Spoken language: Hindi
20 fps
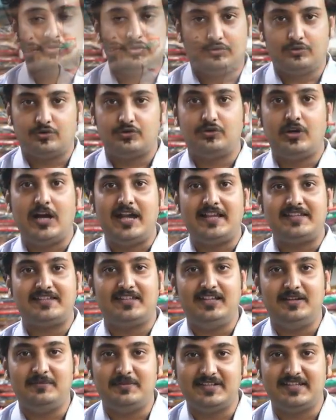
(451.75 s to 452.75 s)
तो दोस्तों आज
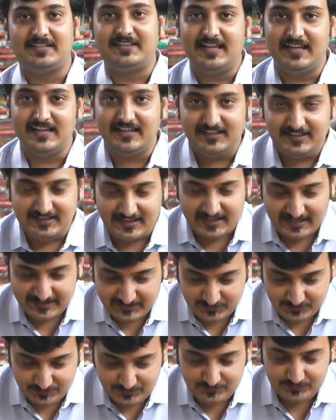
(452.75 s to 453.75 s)
के लिए बस इतना ही
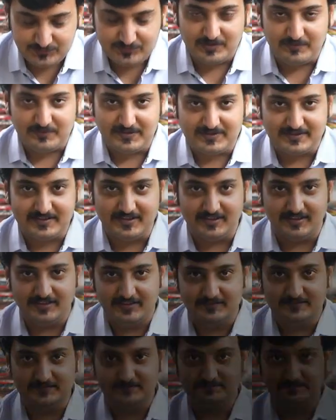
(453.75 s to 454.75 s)
थैंक यू
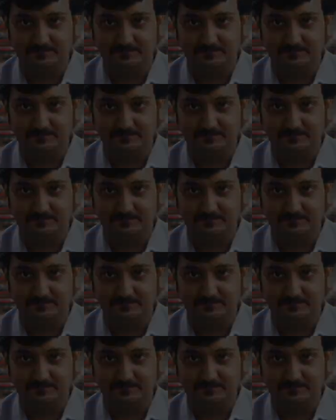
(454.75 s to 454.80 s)
नमस्ते